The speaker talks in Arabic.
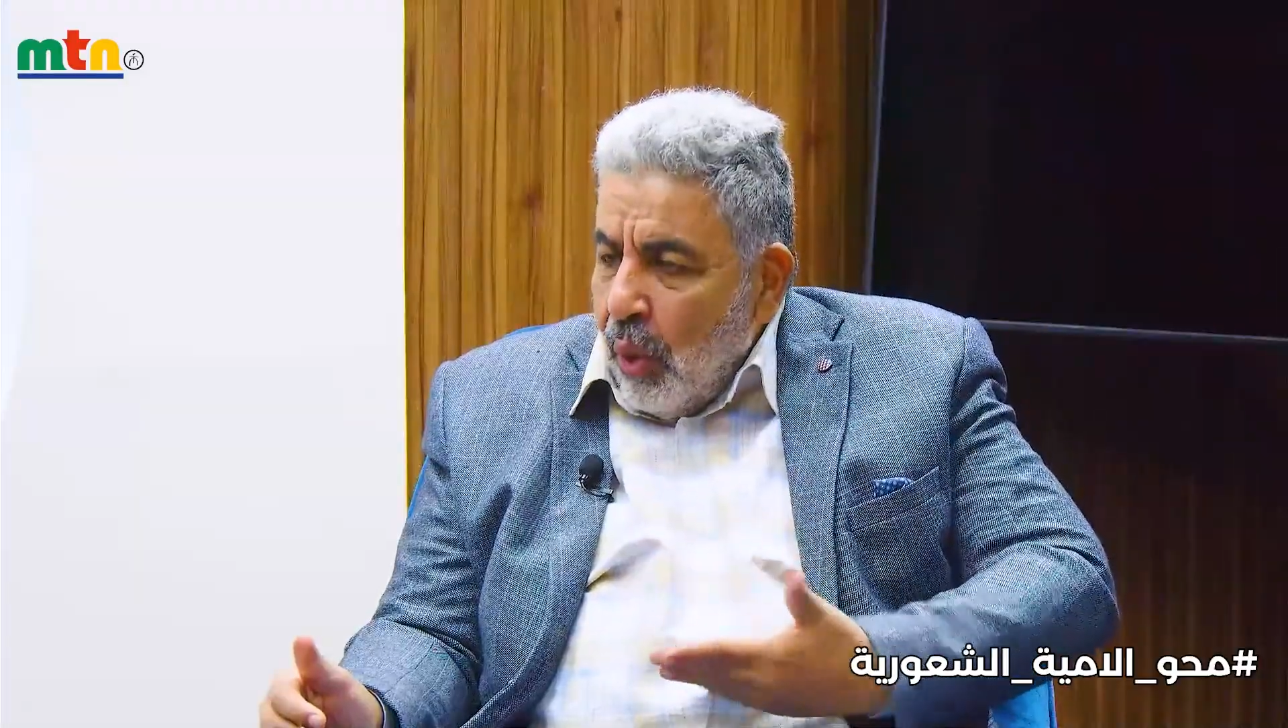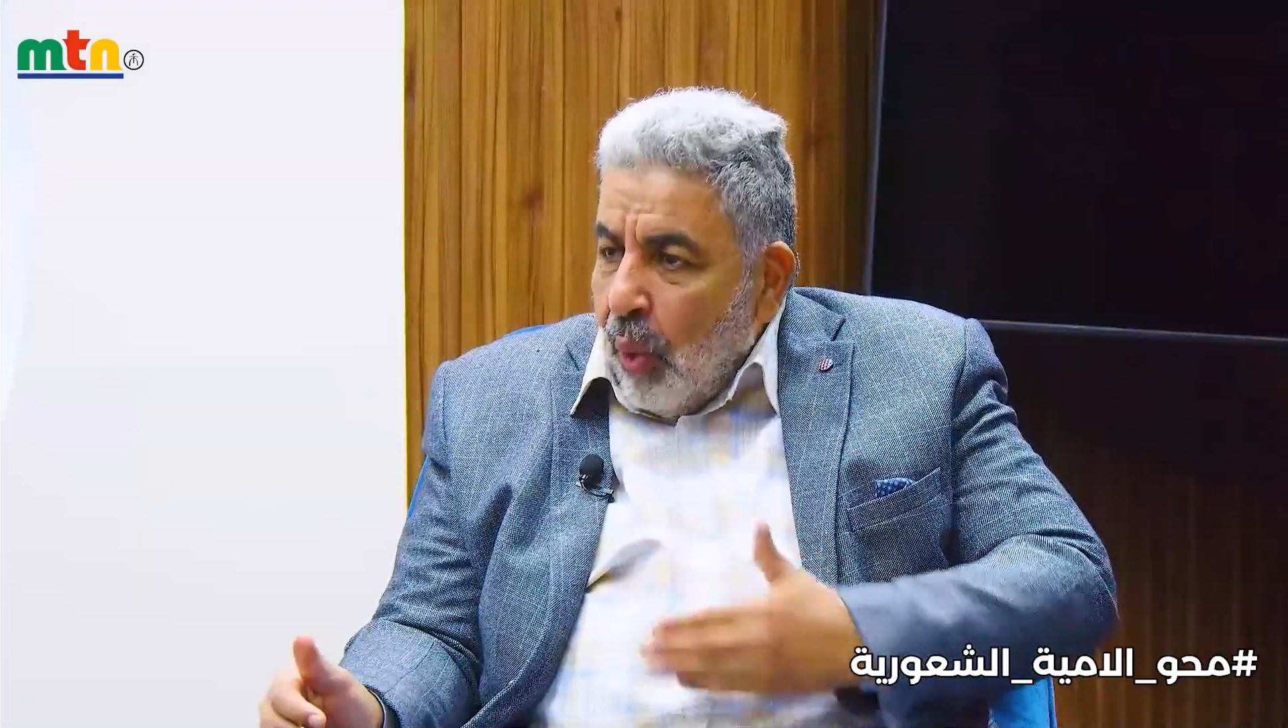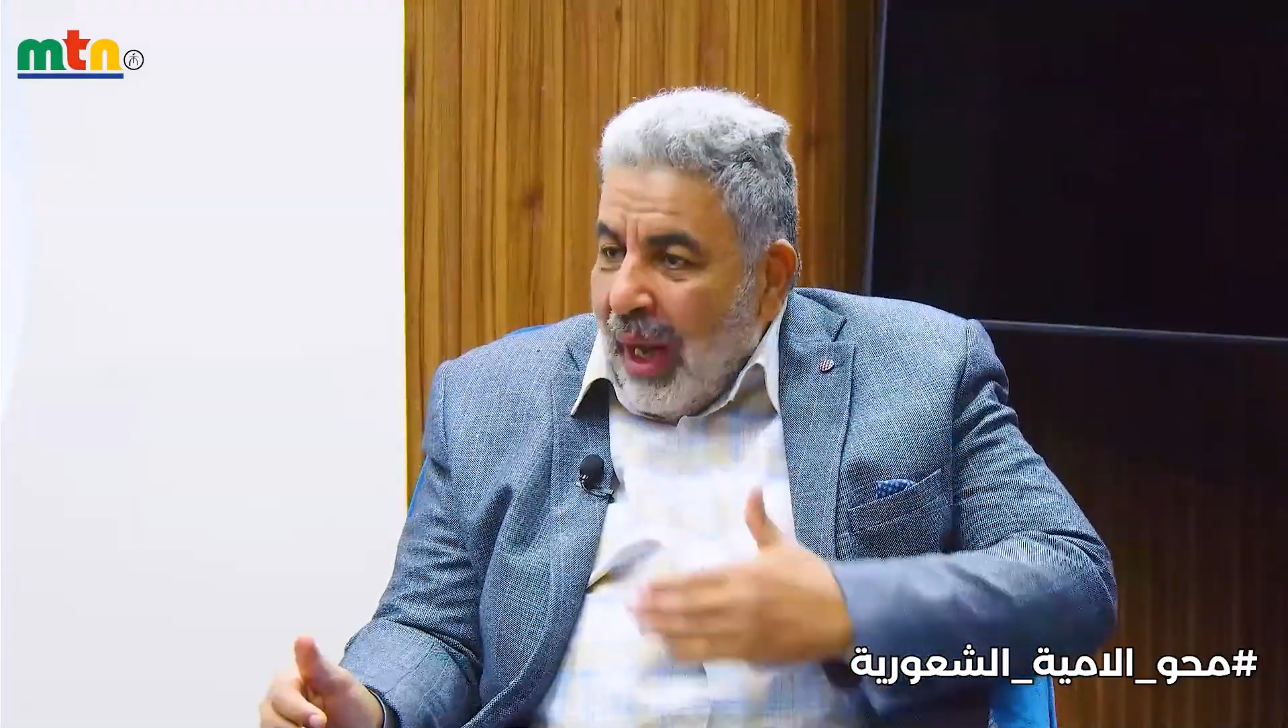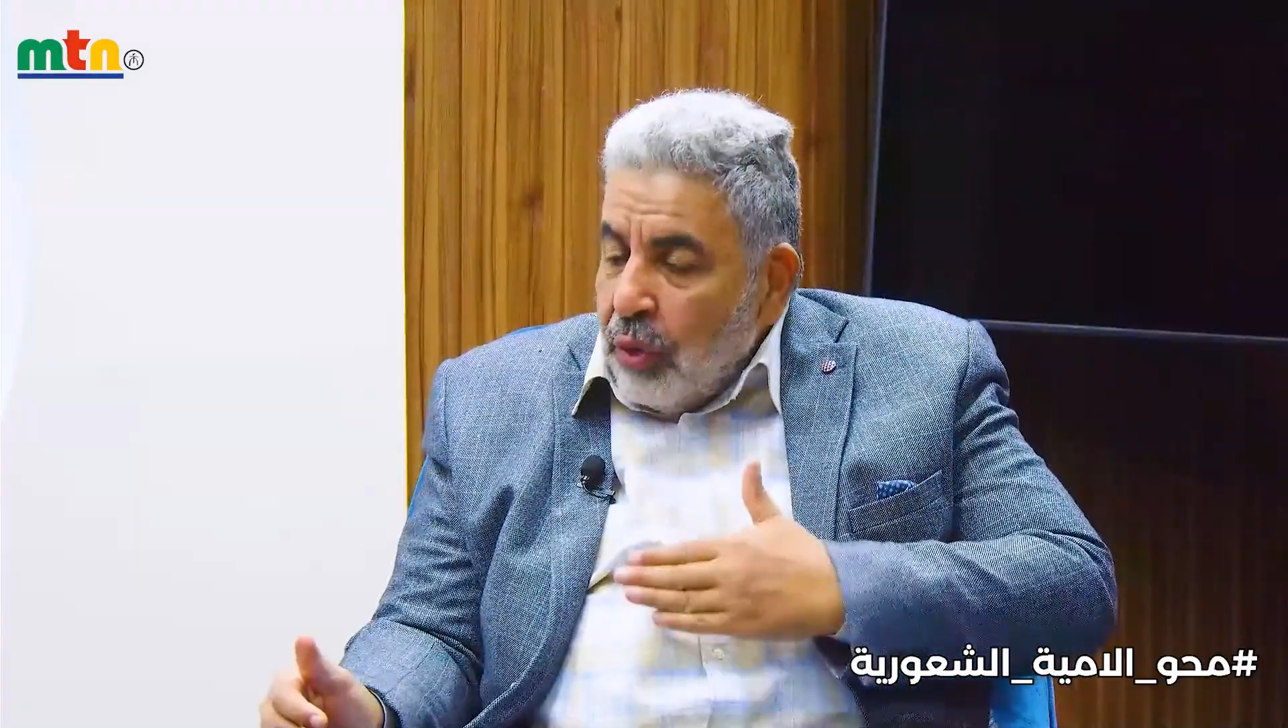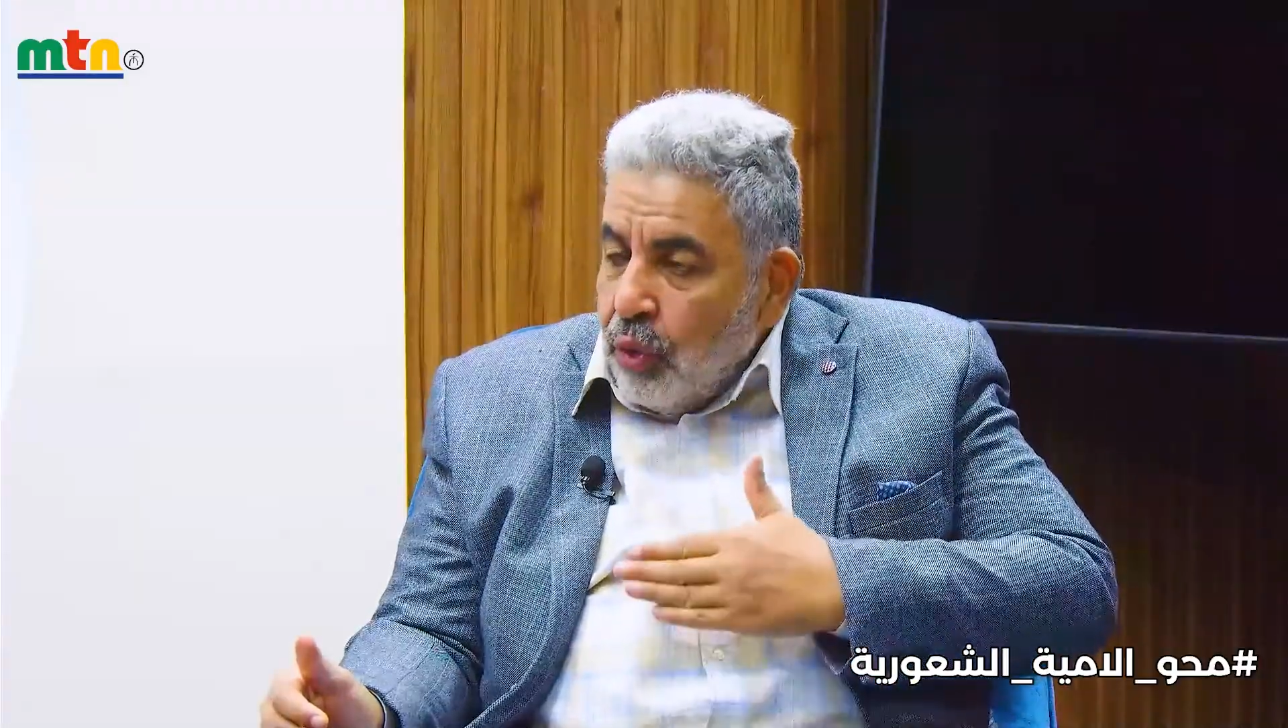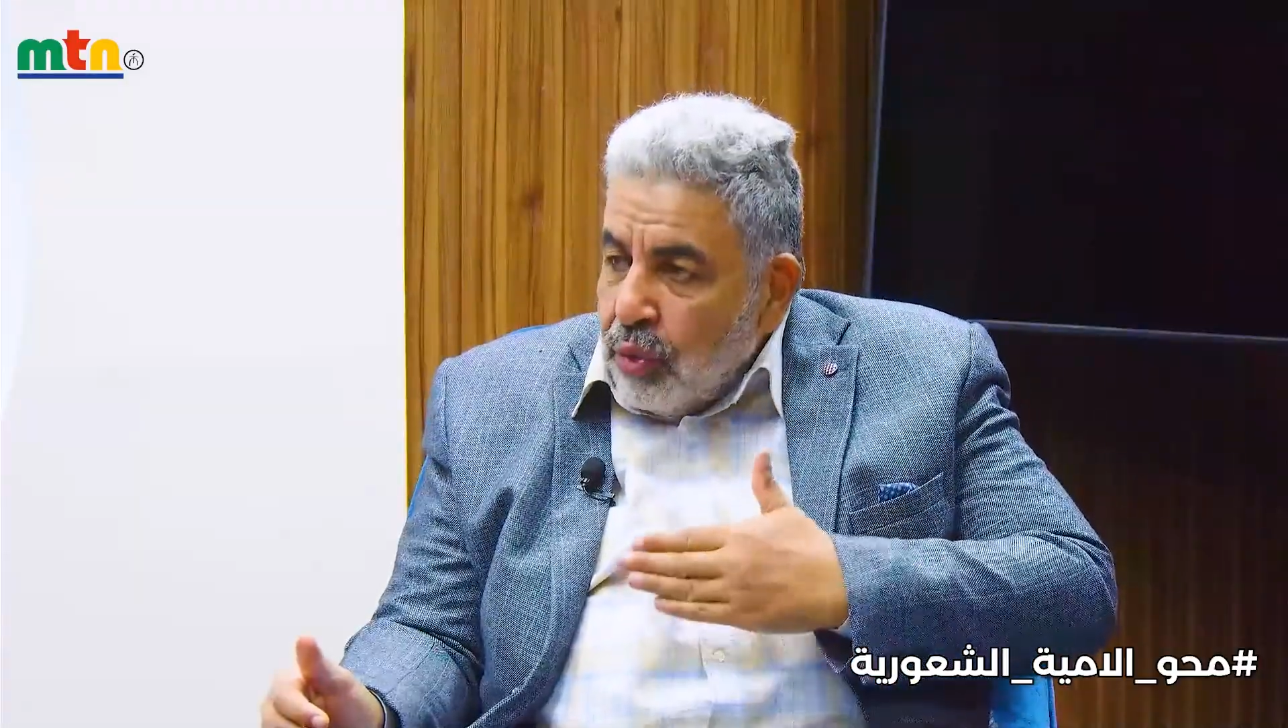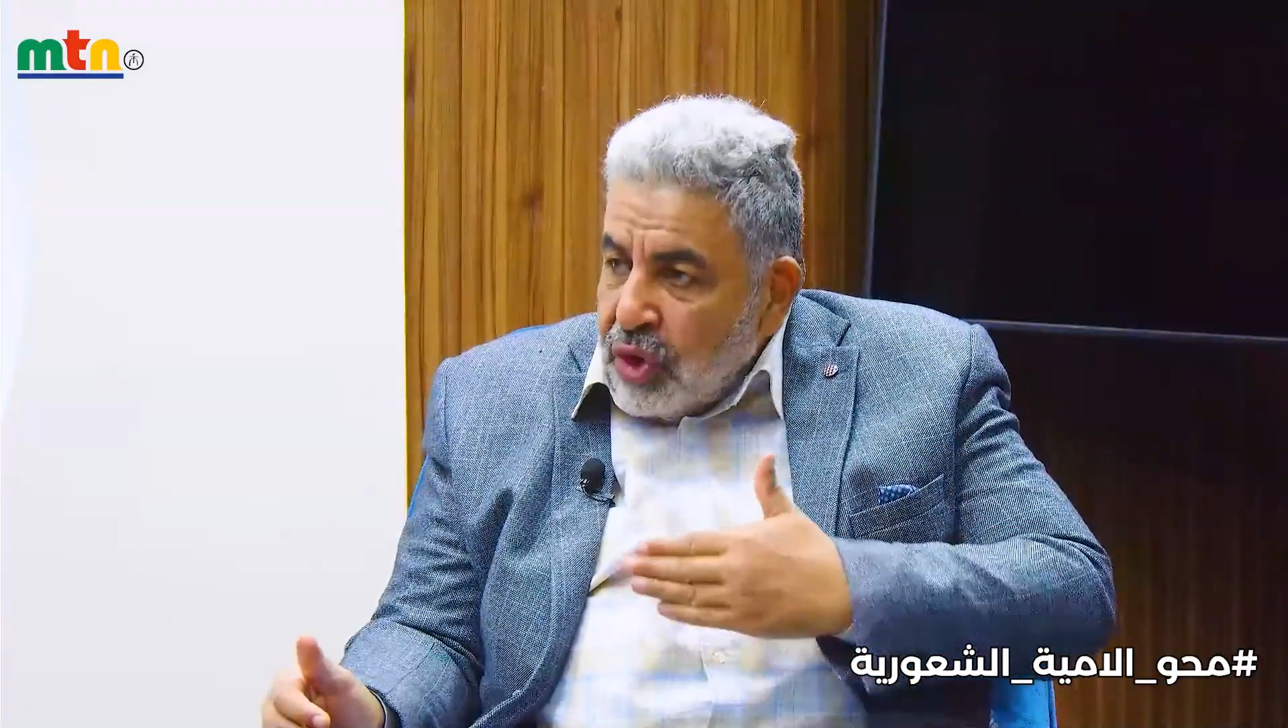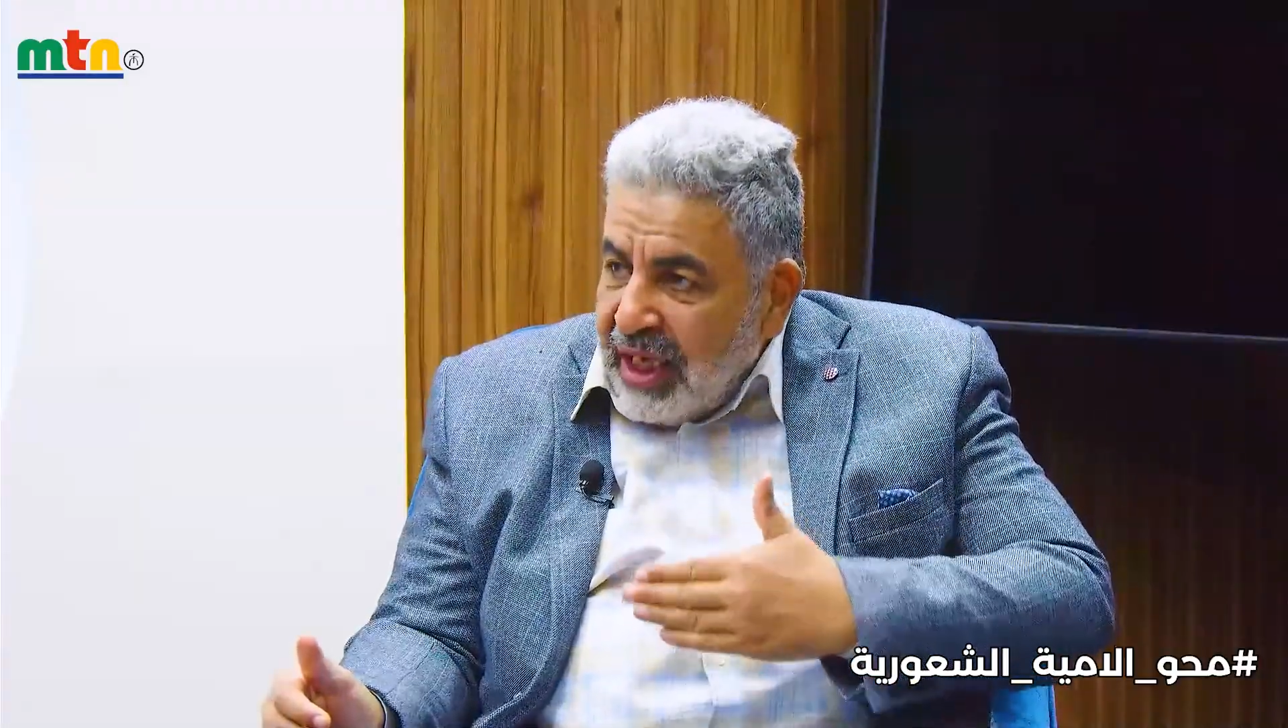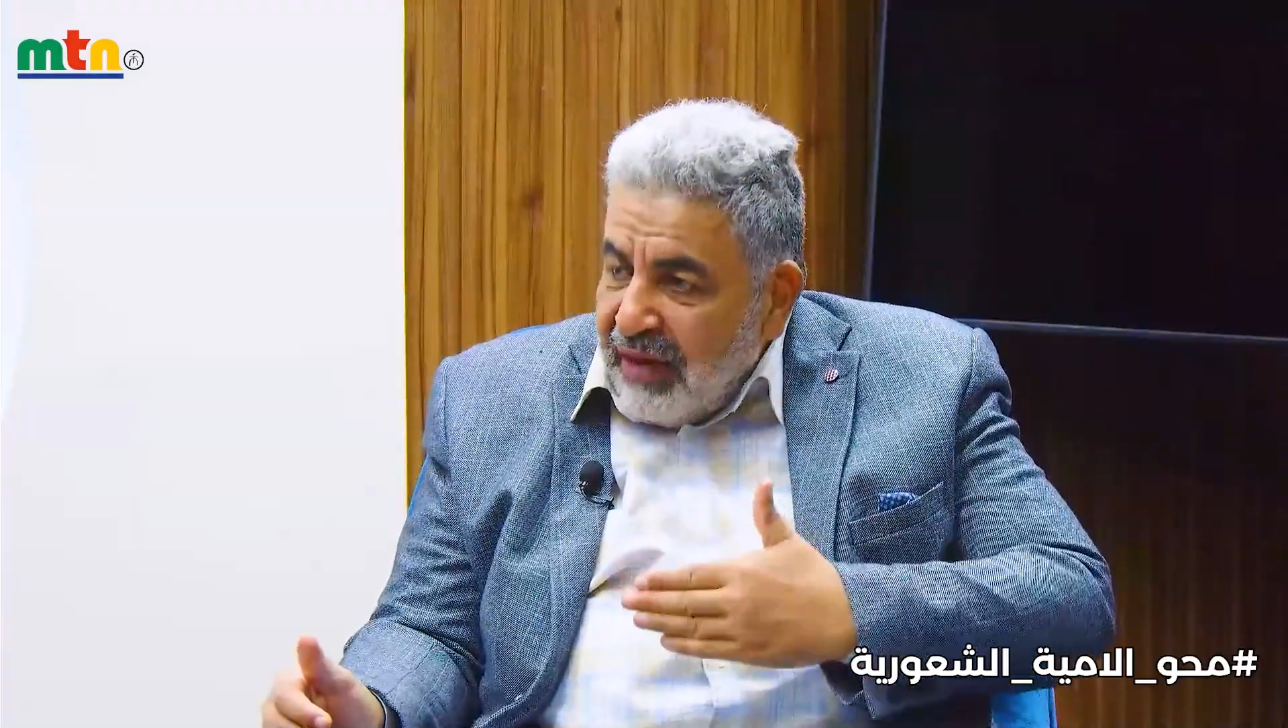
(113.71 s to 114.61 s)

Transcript: وعنده مشكله